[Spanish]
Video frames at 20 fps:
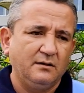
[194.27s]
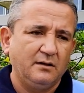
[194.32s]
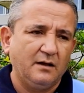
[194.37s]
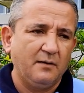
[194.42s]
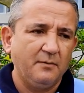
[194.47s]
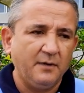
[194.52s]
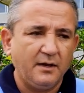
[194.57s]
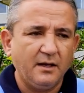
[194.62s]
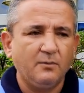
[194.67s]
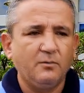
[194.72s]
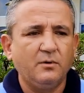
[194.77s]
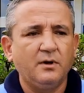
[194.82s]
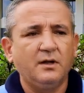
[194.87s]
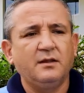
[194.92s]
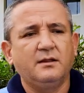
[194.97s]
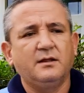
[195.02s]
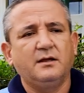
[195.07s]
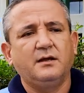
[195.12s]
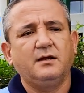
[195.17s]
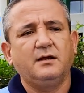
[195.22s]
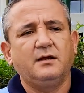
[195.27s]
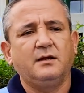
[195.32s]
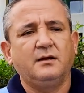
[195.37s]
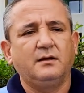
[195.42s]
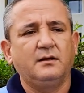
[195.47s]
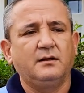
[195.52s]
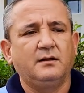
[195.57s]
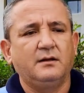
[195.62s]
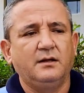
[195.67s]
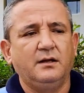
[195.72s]
averigüé de
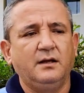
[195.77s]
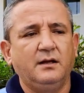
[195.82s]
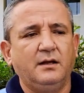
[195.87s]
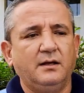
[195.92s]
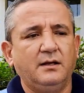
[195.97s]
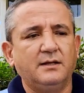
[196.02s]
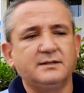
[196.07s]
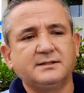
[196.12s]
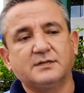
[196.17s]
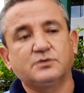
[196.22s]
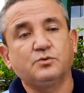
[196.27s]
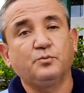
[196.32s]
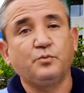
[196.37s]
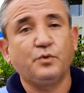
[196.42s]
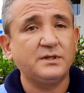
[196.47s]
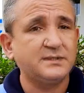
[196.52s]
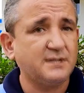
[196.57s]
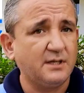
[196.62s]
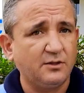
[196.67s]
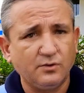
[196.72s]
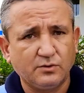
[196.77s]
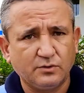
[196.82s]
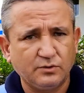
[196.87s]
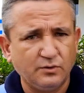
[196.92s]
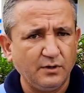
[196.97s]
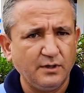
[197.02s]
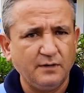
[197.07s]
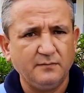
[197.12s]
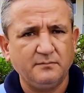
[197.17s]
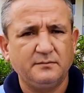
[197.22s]
esta supuesta
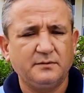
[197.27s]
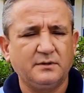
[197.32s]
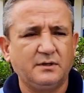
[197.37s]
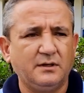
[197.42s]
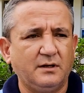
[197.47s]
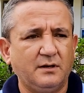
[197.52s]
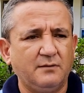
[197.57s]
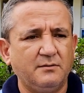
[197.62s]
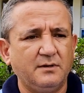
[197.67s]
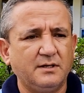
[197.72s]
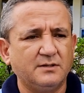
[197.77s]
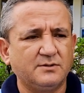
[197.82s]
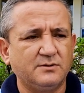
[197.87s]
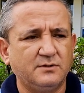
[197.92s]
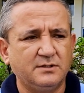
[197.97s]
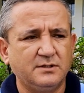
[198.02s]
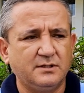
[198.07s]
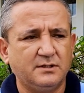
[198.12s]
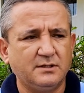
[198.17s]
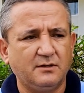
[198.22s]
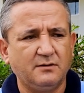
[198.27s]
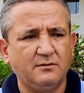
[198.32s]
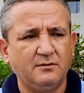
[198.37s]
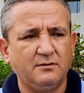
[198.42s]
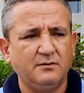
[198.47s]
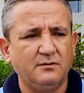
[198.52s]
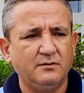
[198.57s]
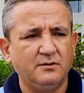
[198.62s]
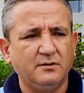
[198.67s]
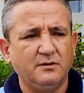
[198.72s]
doctora que había
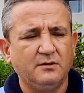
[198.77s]
solicitado